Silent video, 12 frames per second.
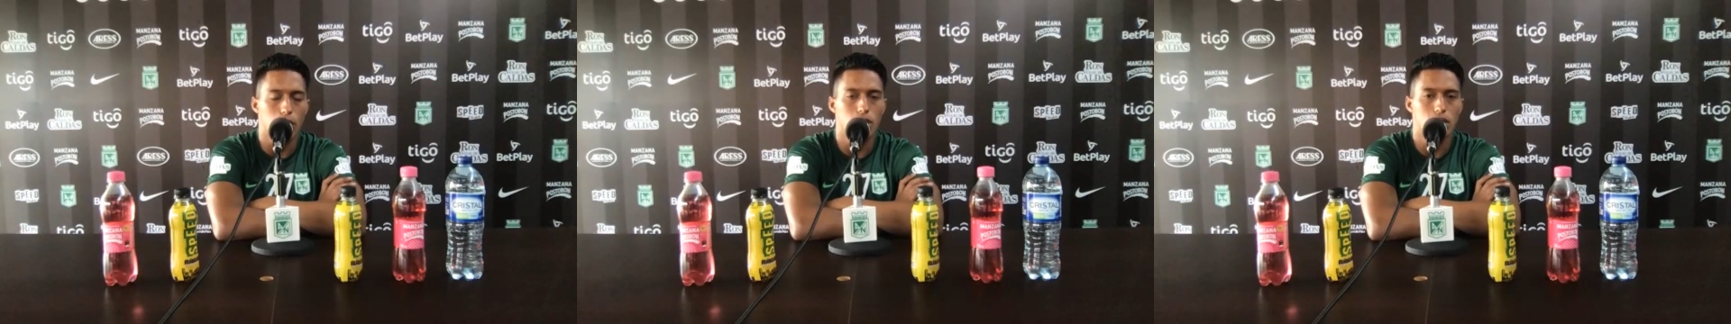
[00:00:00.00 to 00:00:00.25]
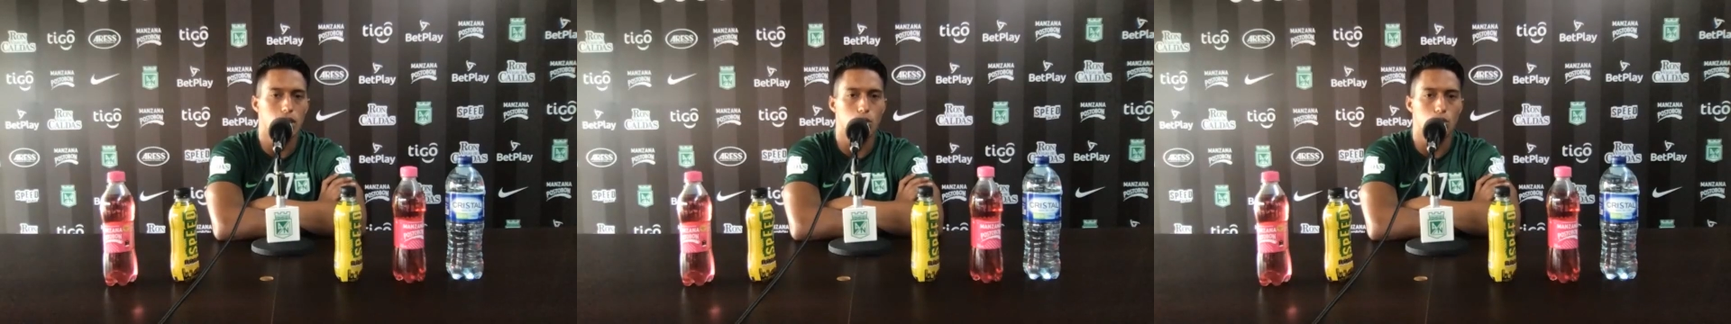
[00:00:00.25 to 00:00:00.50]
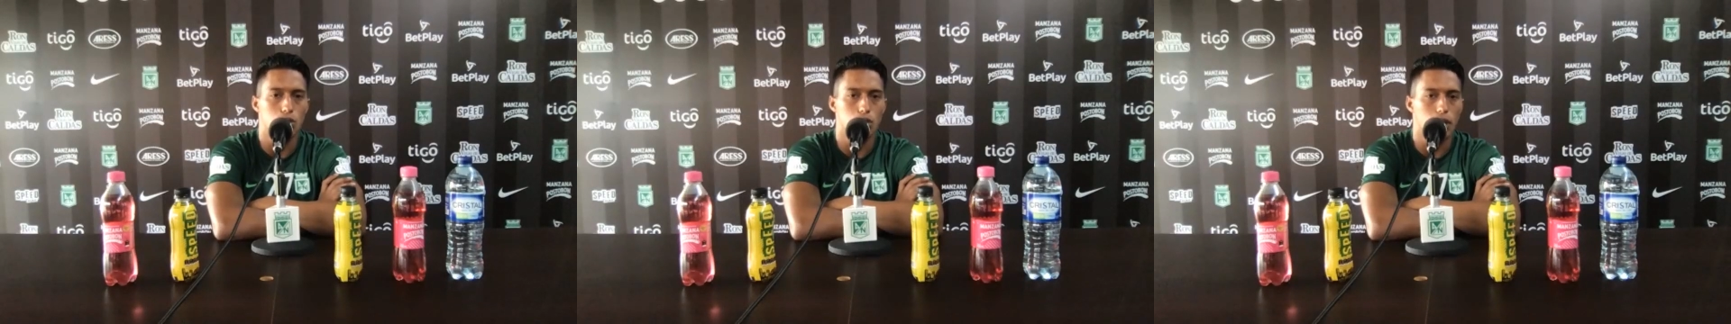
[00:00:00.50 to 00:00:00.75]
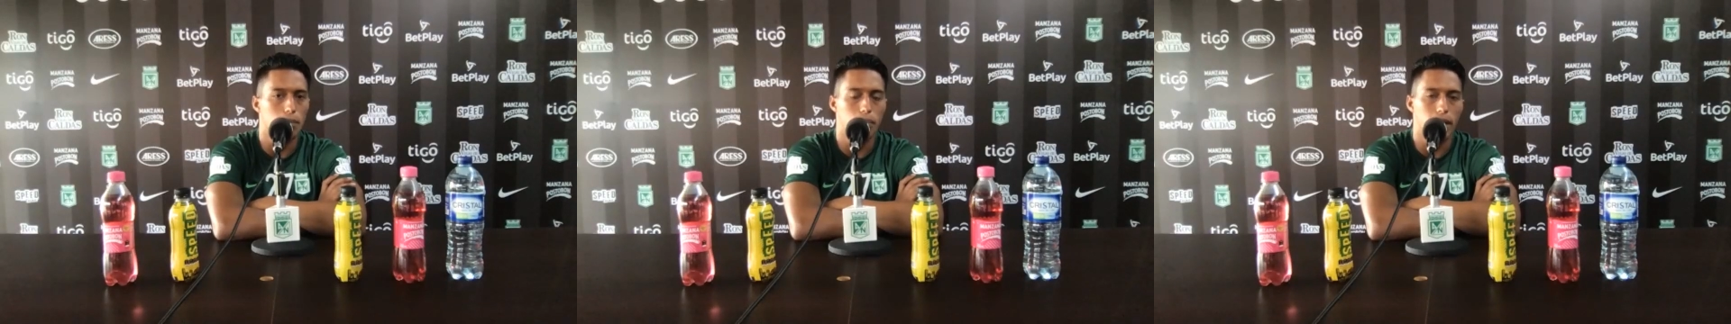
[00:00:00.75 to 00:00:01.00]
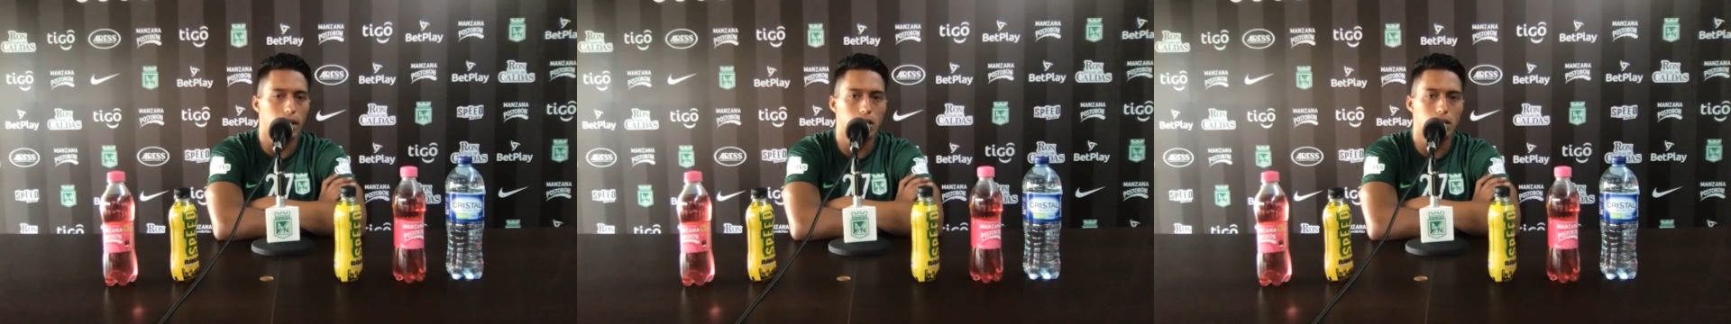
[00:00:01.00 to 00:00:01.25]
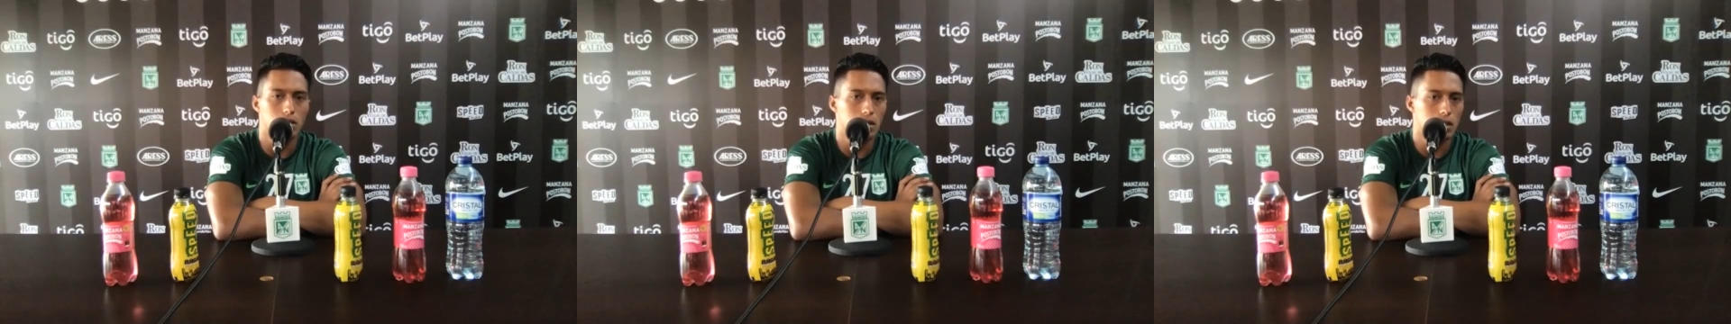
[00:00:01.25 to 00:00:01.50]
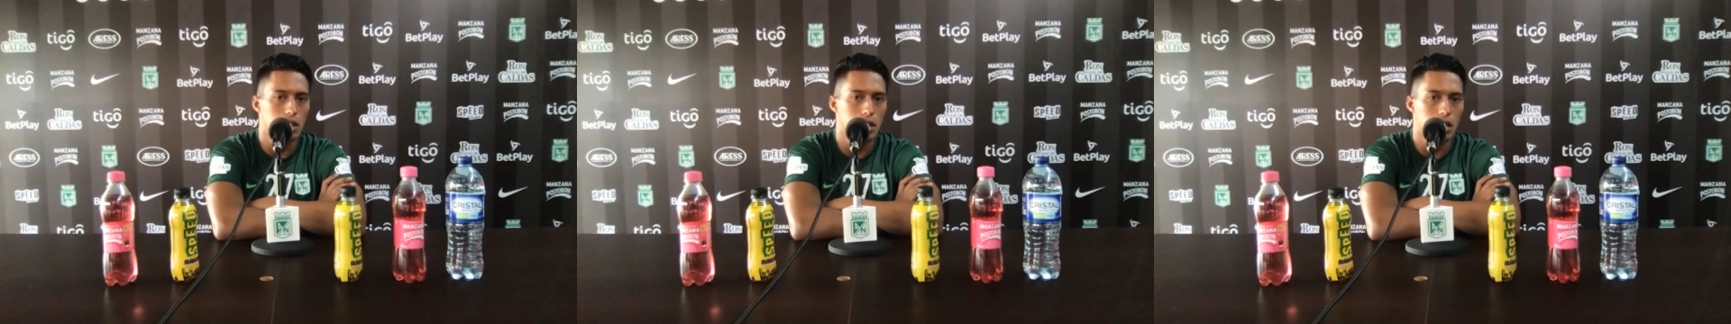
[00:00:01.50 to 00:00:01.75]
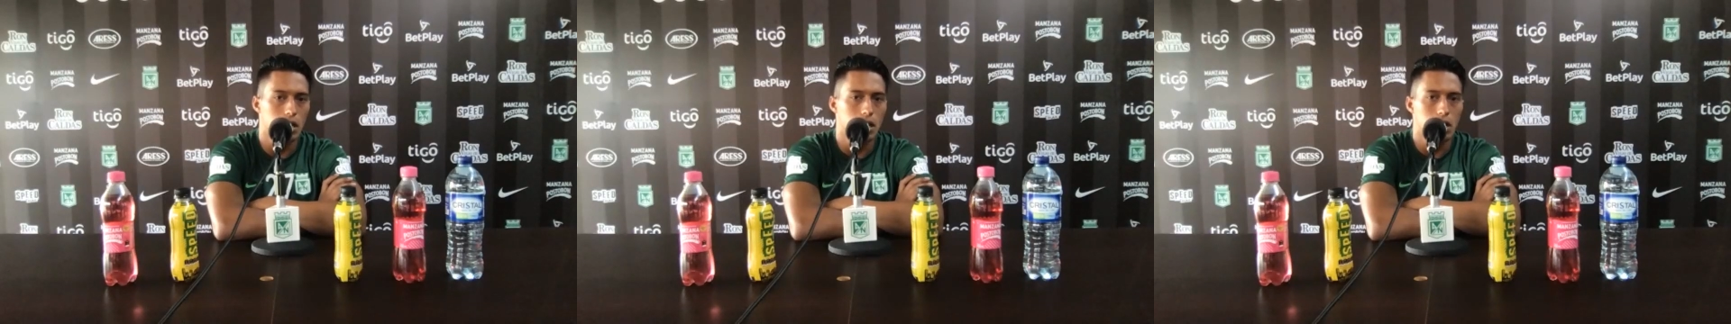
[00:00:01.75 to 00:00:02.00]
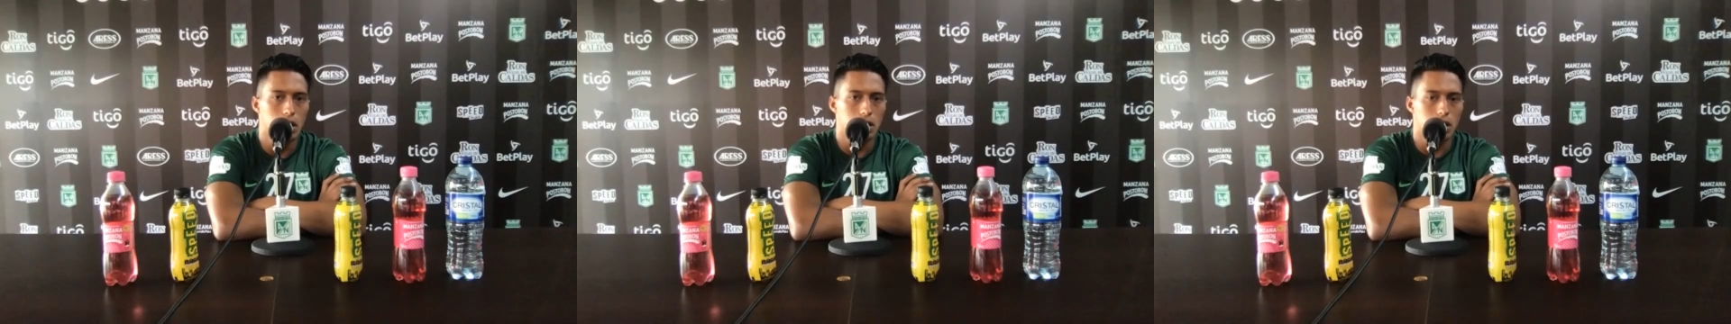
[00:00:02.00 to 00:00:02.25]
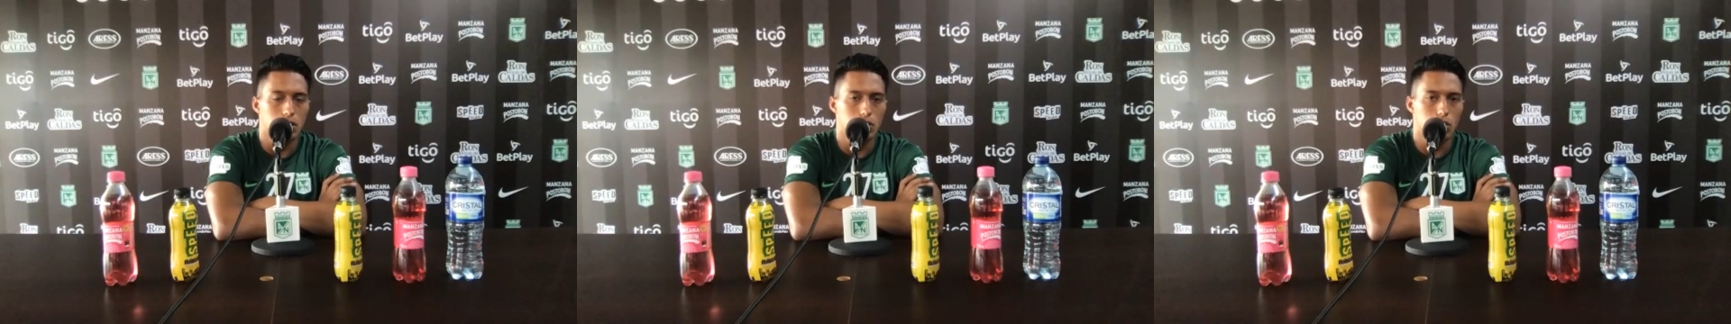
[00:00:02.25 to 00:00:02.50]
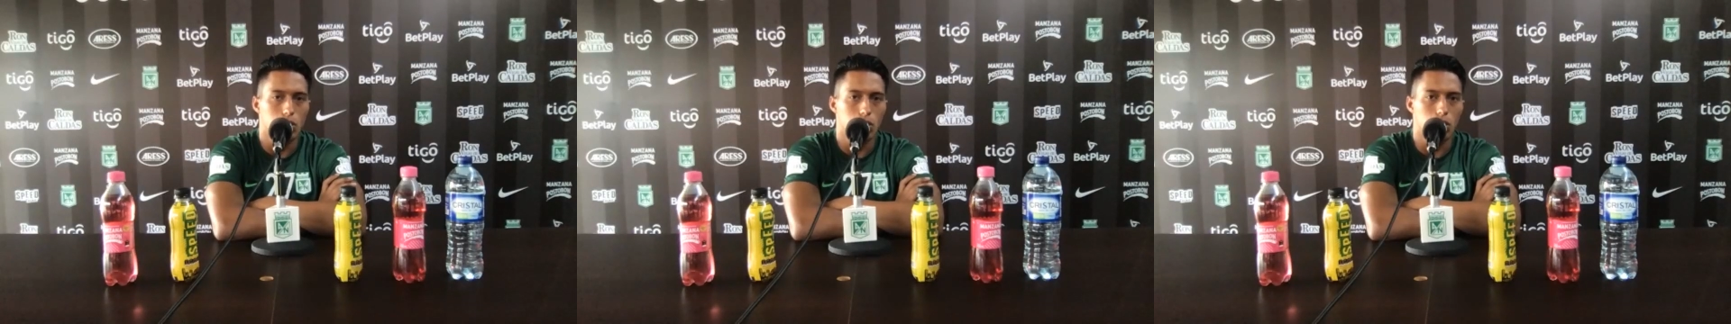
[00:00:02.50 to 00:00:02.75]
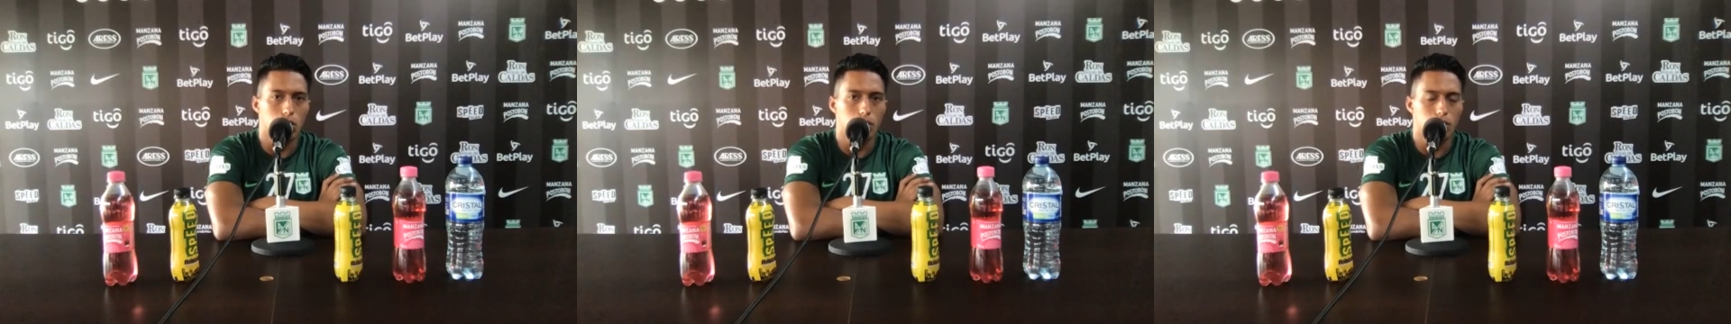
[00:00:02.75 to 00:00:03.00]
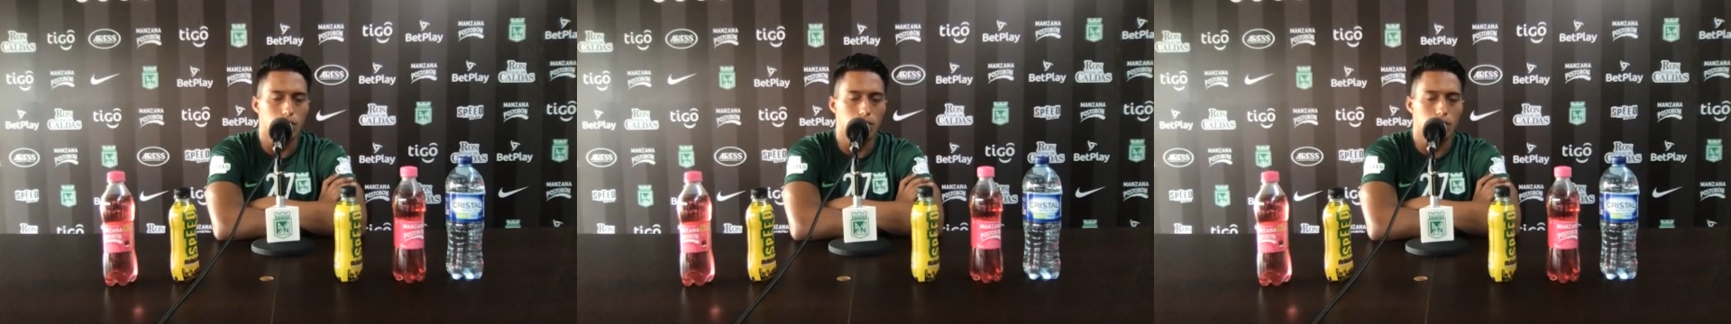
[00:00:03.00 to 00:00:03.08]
institución del país y esto